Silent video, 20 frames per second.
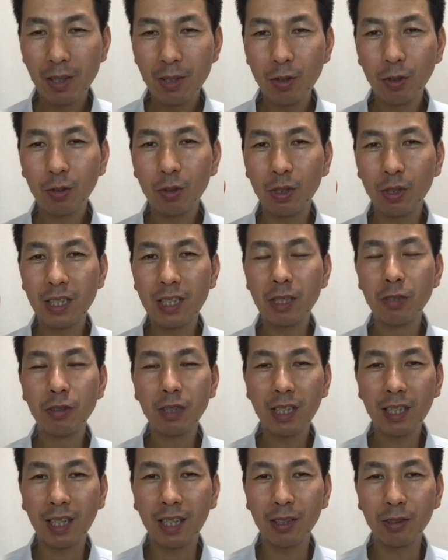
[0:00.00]
ちょっと息
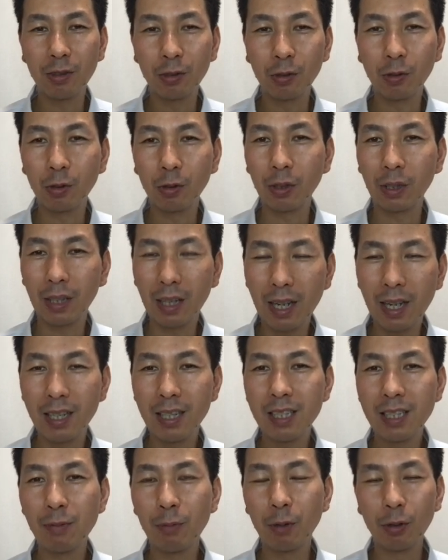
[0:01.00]
抜き会ということで
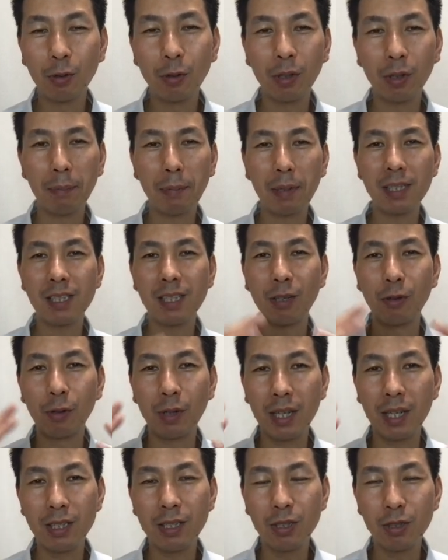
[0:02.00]
ね、いつものようなバスケ
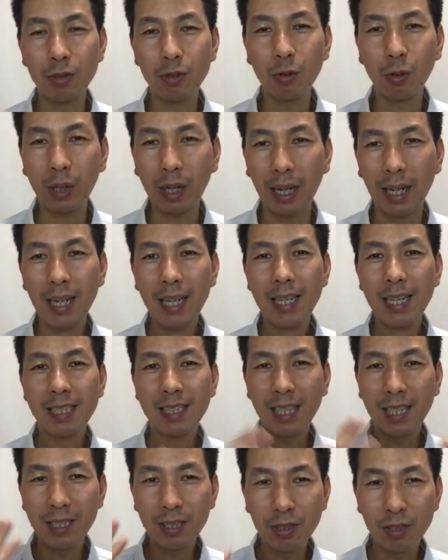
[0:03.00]
の練習とか
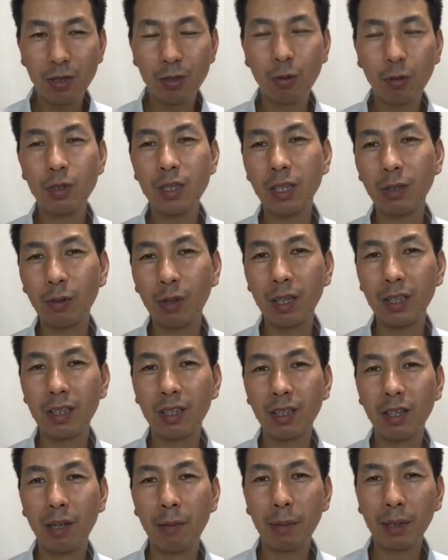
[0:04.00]
戦術講座と
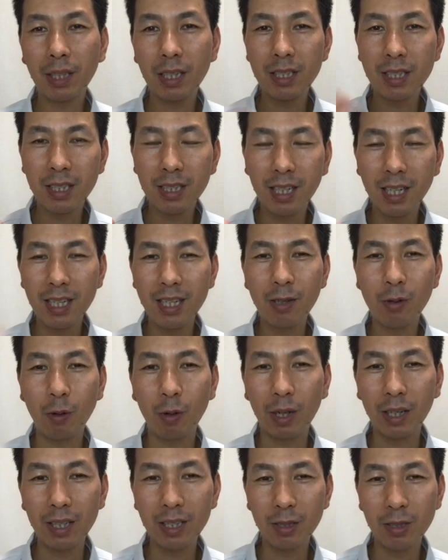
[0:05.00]
かっていうのはまた次回以
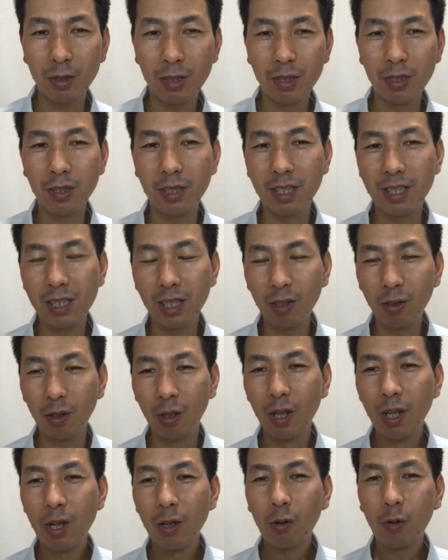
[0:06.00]
降話をするんですけ
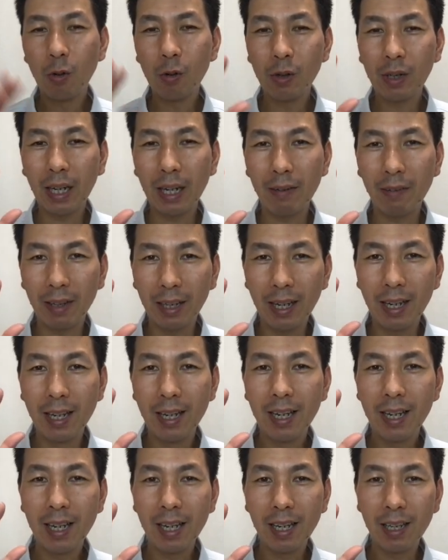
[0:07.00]
ど、今回は
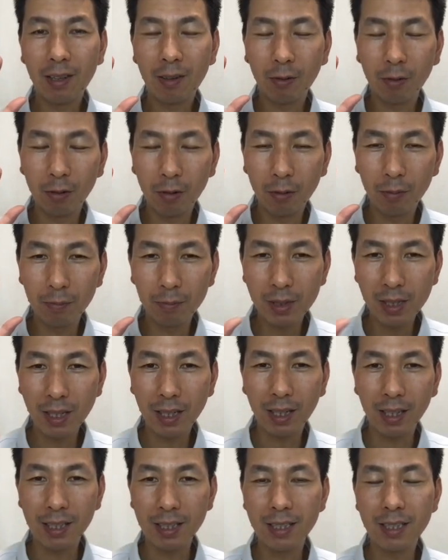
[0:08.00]
ね、この
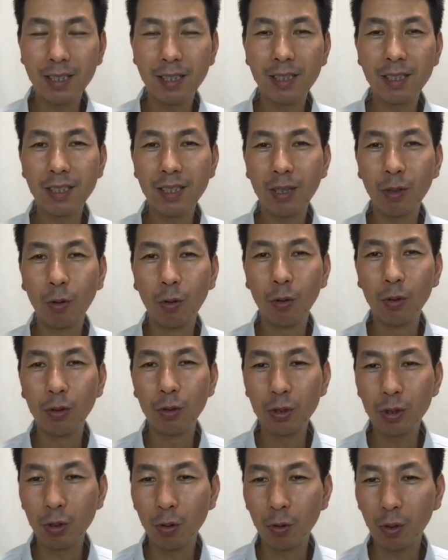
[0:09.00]
前回に引き続き
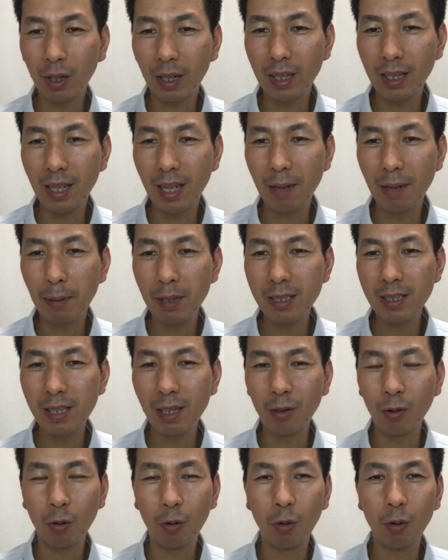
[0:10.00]
本の紹介、
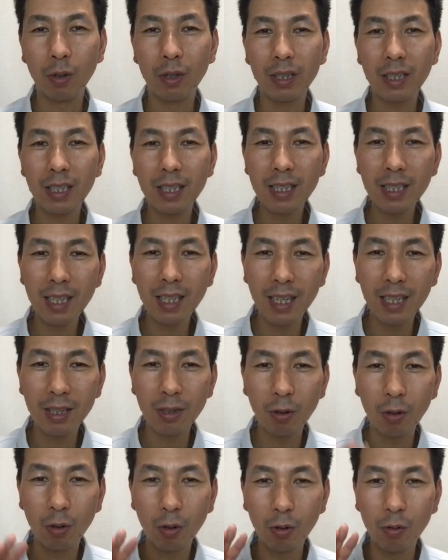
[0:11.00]
バスケの本以
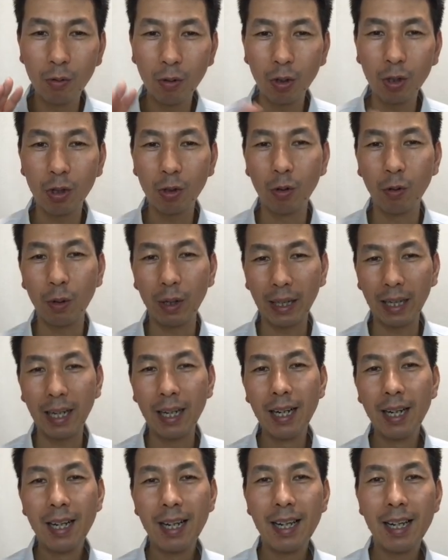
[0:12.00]
外の本を今日は
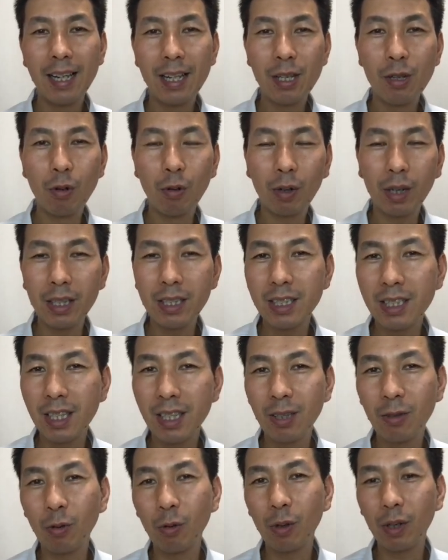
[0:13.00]
ね、紹介し
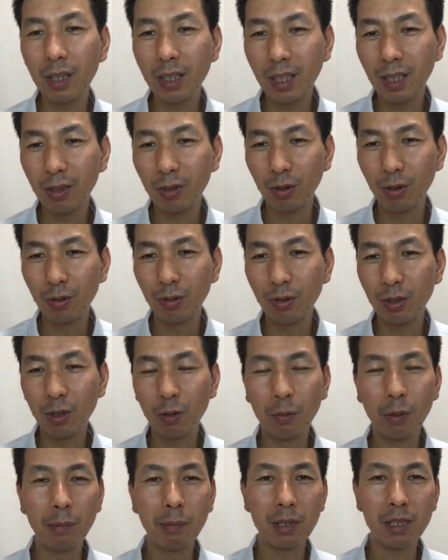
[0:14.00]
ていこうかなというふう
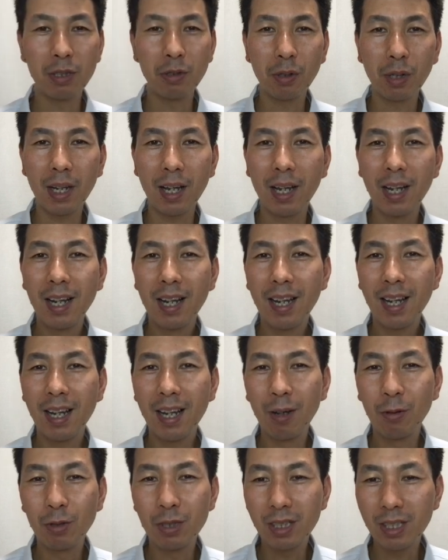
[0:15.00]
に思いますので、
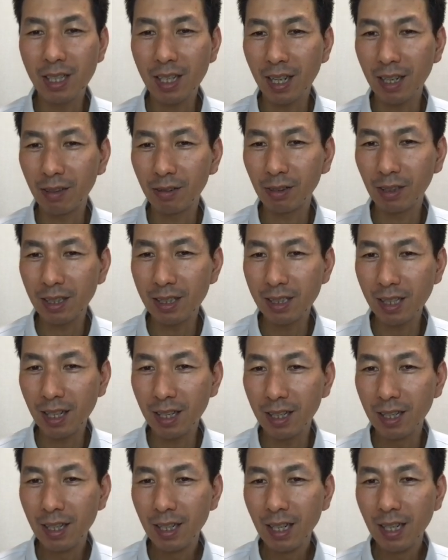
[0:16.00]
お付き合いくだ
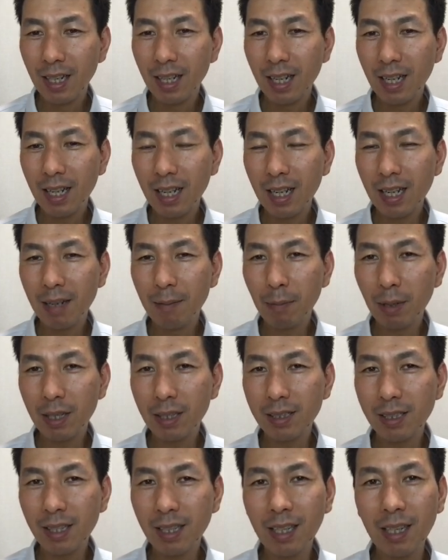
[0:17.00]
さい。
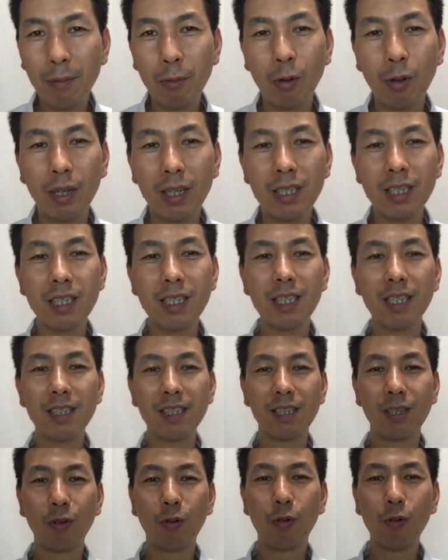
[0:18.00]
まあ前回もお話ししたん
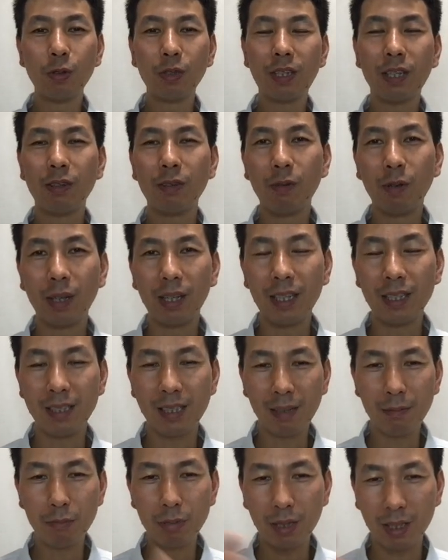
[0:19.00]
ですけど、本っていうのはね、
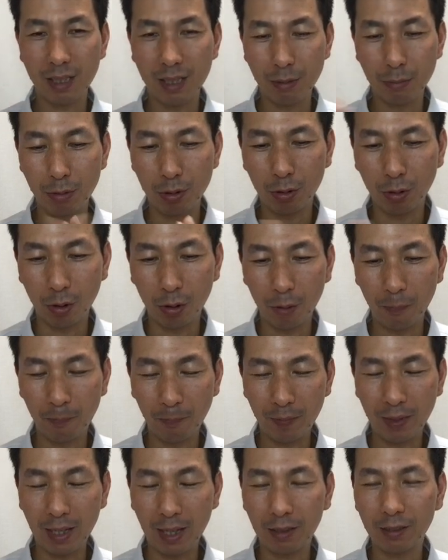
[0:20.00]
全部が全部
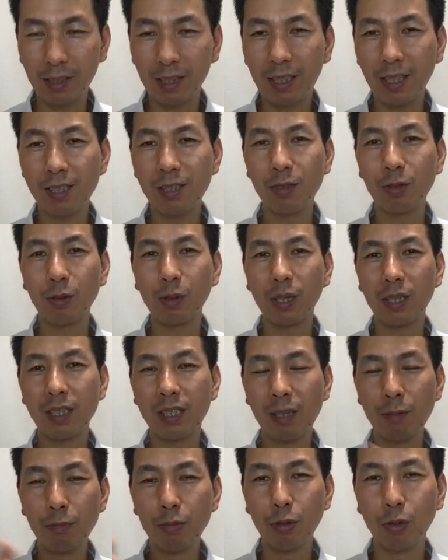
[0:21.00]
こう役に立つというか、
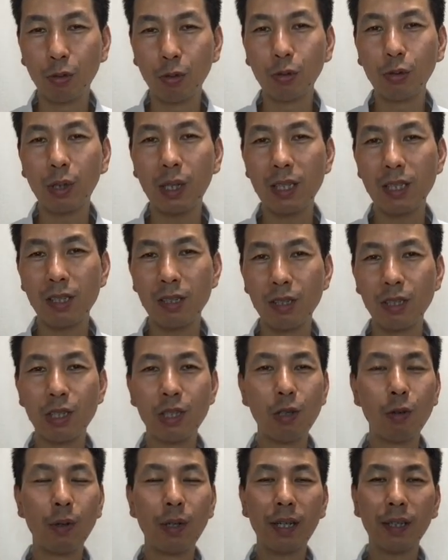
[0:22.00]
全部を読破する
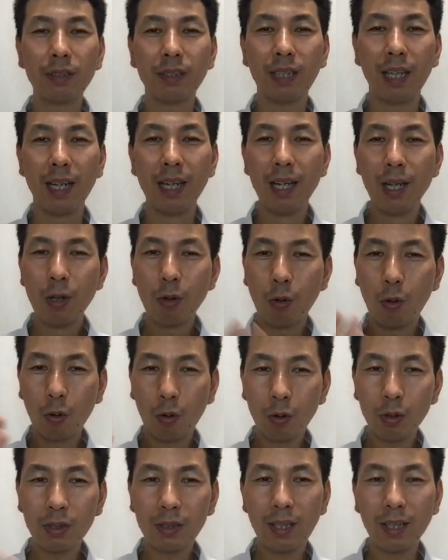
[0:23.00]
必要はなくて、こ
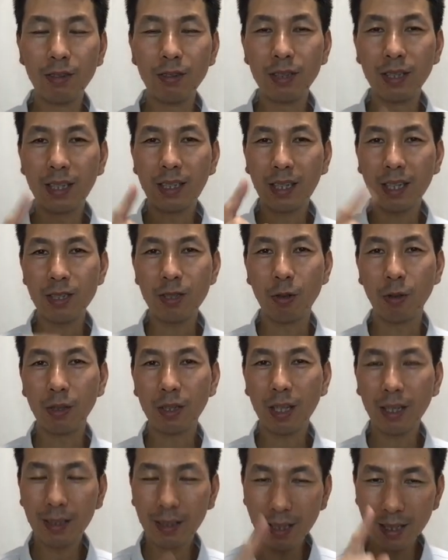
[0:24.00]
こっていう一箇所、
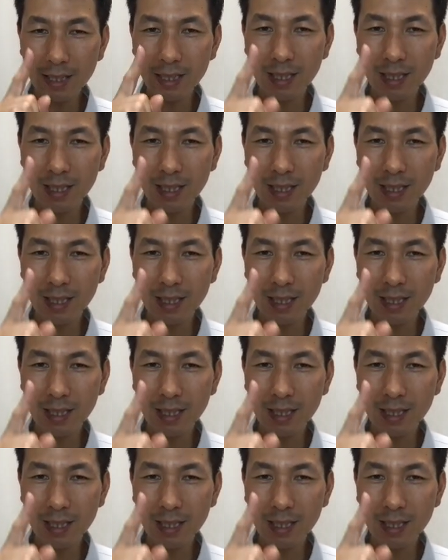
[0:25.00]
たった